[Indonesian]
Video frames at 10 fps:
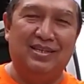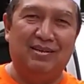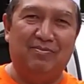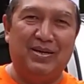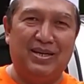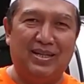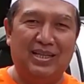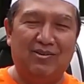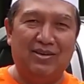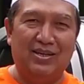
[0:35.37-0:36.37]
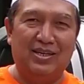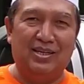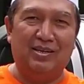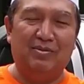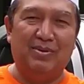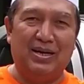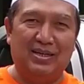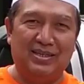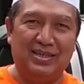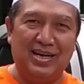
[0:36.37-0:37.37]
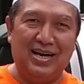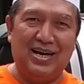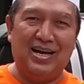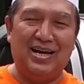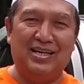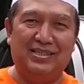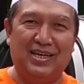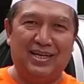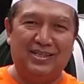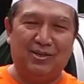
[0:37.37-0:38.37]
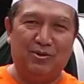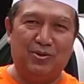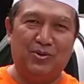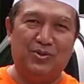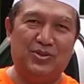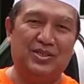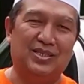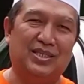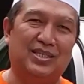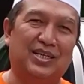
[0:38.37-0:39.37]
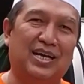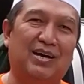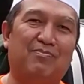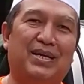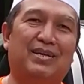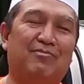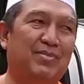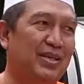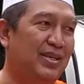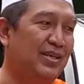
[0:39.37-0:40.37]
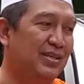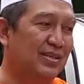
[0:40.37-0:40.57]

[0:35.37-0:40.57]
lebaran tahun ini bahagia, sehat terus di tengah pandemi